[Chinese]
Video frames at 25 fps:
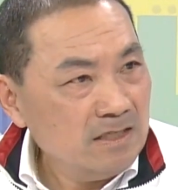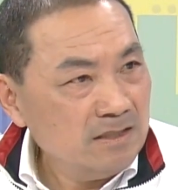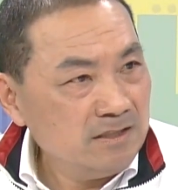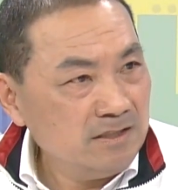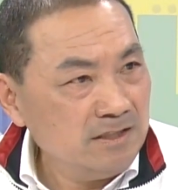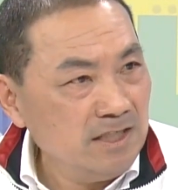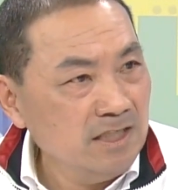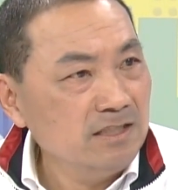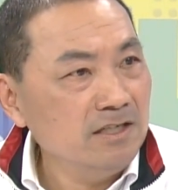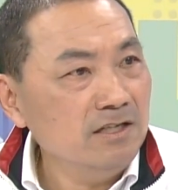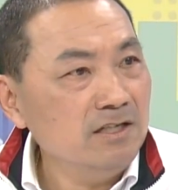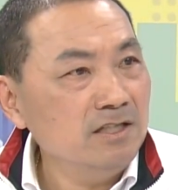
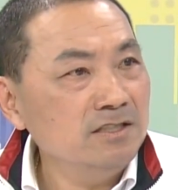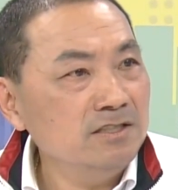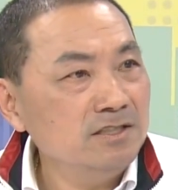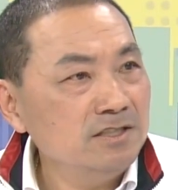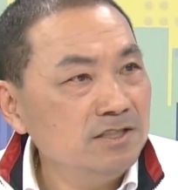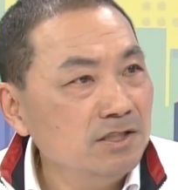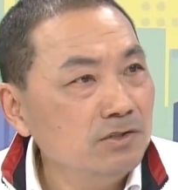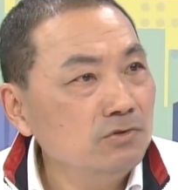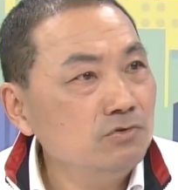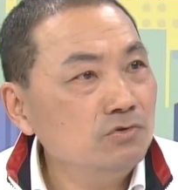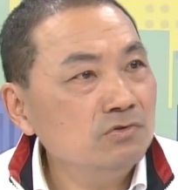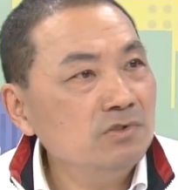定得很
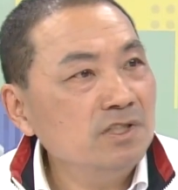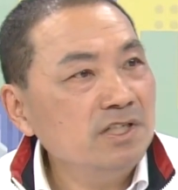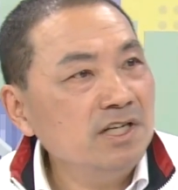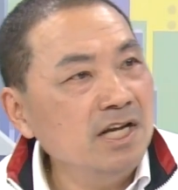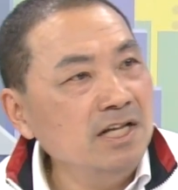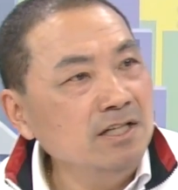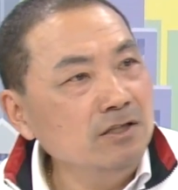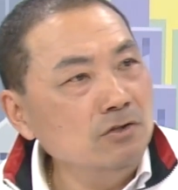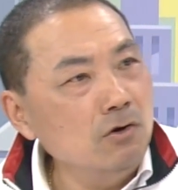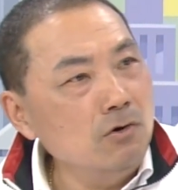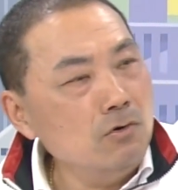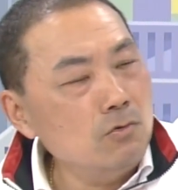清楚，
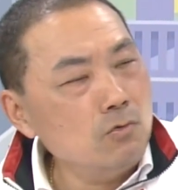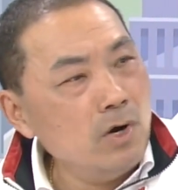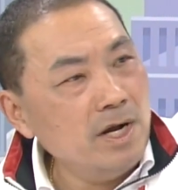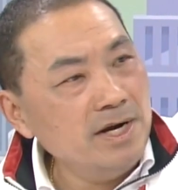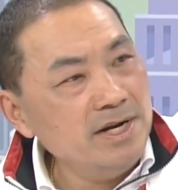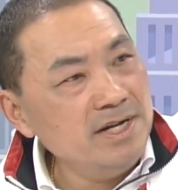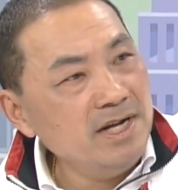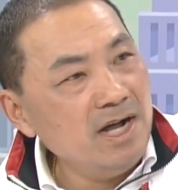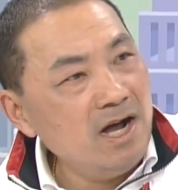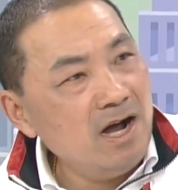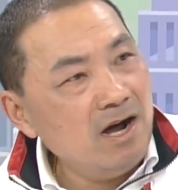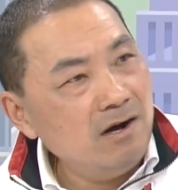源头管
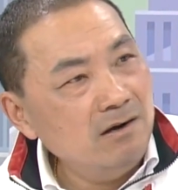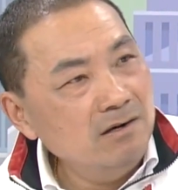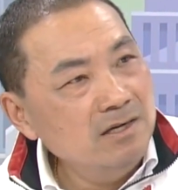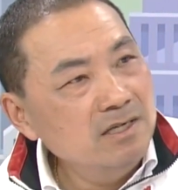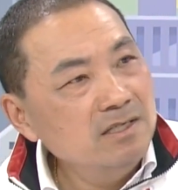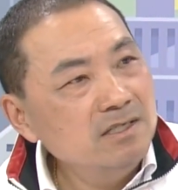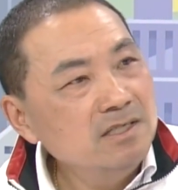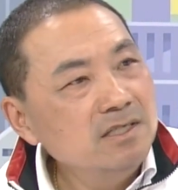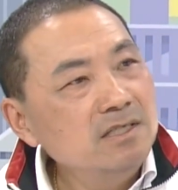理好，